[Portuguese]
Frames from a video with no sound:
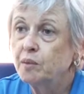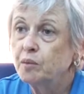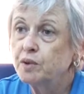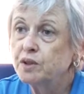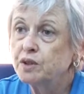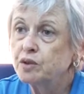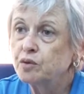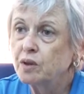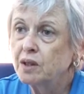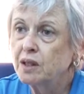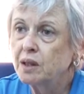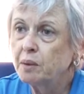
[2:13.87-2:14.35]

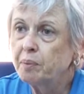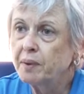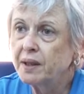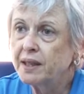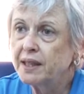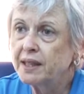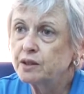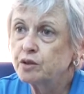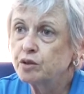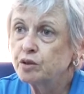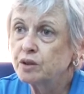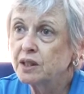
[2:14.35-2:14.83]
Mas quando
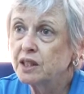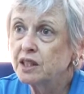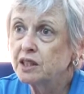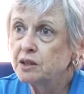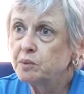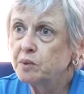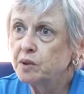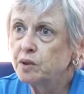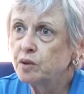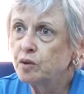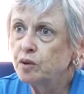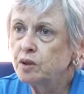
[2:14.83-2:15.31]
aparece o
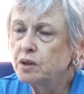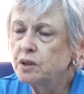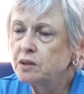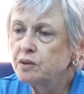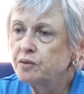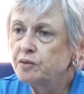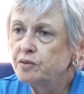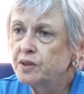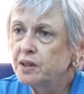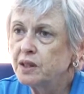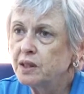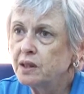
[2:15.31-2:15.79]
3
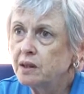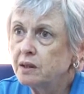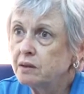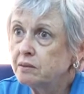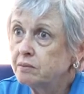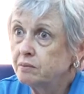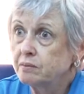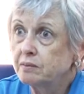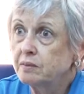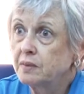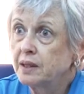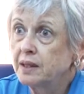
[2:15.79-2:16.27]
milhões,
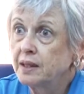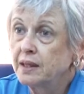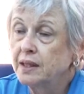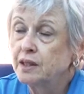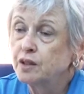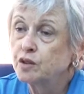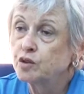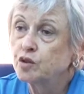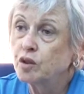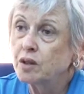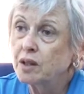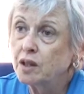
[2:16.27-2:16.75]
fica.
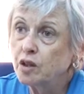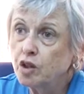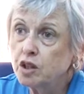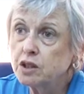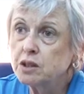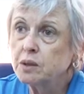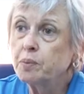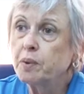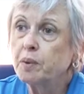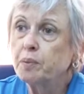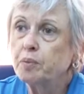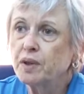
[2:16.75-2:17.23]
Só que a
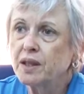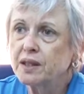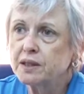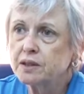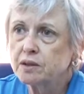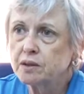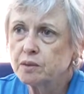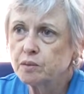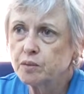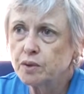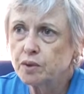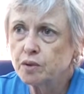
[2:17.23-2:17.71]
nossa
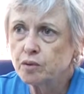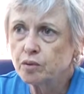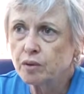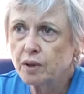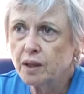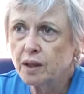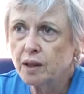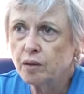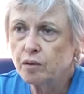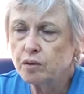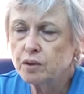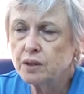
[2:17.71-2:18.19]
população é muito
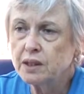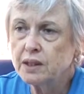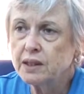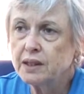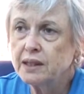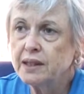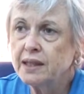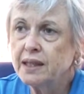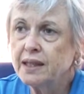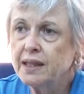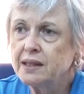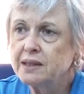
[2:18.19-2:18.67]
alta
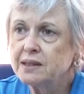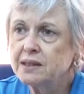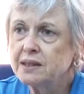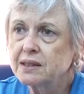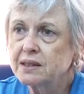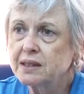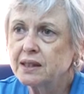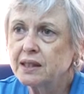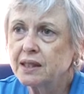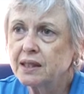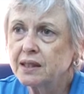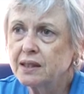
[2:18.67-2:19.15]
e
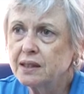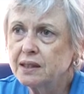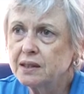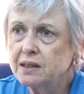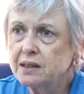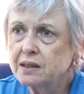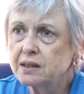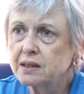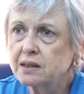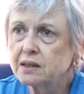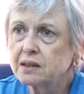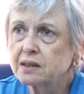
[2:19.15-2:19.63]
essas
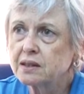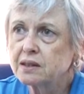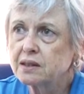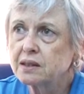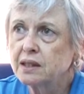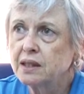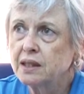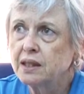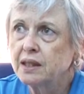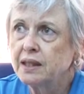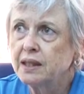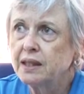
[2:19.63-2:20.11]
crianças
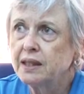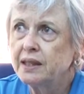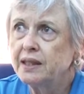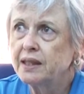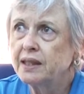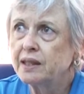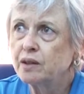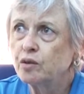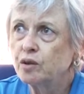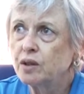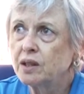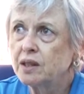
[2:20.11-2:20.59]

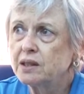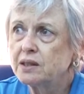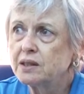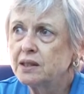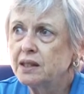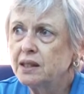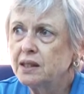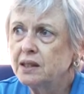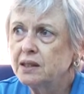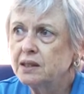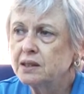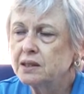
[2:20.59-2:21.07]
e
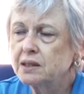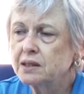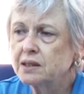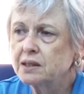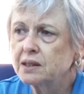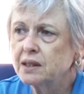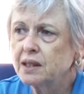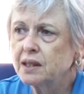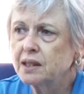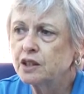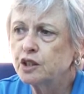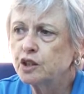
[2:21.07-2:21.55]

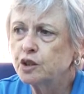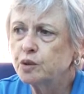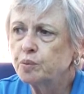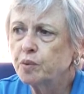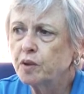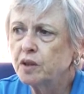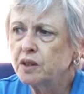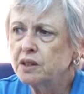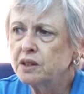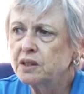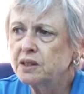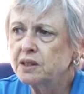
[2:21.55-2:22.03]
adolescentes, a gente
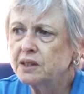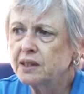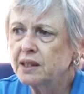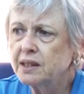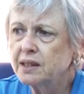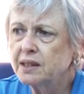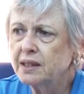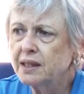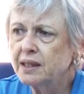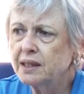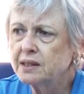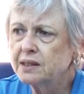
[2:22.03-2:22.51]
pode dizer
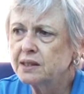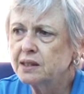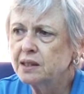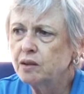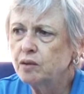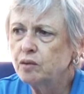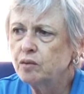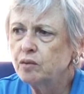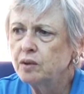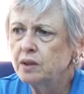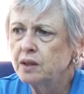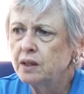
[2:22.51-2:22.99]
até que
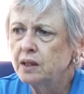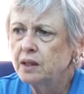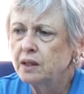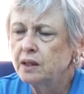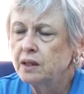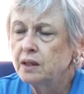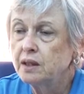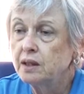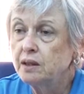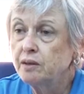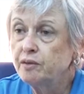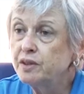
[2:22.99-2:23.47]
são
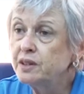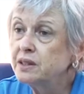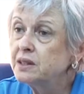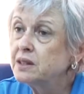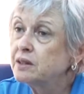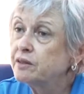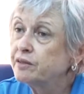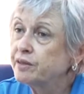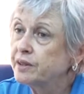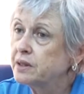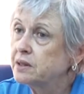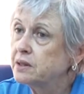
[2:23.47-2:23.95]

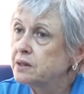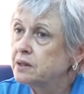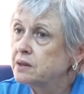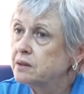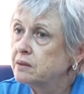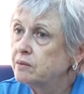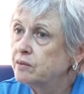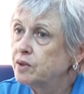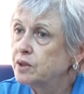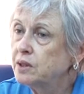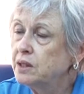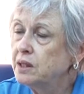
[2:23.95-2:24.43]
invisíveis.
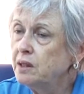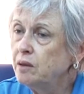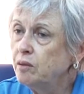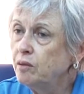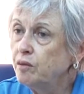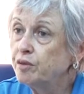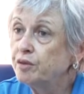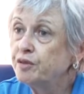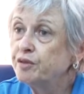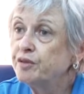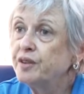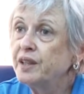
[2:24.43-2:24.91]
Você
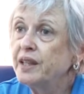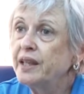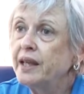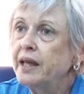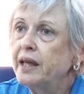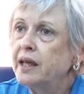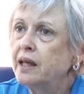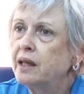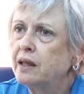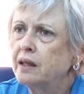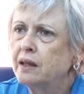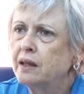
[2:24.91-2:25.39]
não vê